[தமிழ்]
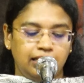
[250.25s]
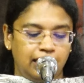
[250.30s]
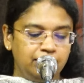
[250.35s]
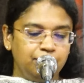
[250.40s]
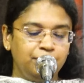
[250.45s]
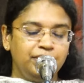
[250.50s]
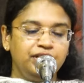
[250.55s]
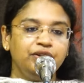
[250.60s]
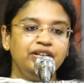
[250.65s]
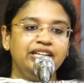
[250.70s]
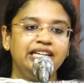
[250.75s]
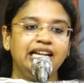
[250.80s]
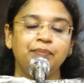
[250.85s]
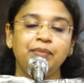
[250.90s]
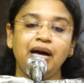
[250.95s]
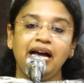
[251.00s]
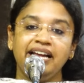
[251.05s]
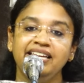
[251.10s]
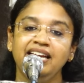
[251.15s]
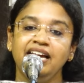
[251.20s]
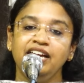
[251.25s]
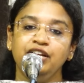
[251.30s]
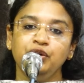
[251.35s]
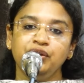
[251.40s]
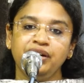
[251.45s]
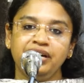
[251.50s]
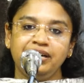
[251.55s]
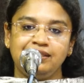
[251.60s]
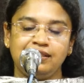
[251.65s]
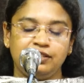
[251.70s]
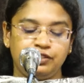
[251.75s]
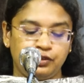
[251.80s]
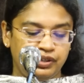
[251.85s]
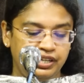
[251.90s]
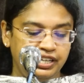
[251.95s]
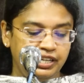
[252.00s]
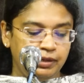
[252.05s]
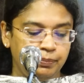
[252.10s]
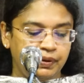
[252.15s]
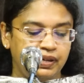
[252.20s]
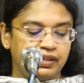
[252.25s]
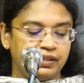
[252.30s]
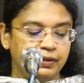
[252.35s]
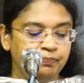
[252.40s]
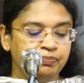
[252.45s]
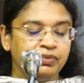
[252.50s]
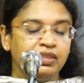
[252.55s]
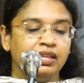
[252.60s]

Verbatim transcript: அது மட்டும் இல்லாமல் ஐயா இன்னொரு இடத்துல சொல்லியிருப்பார்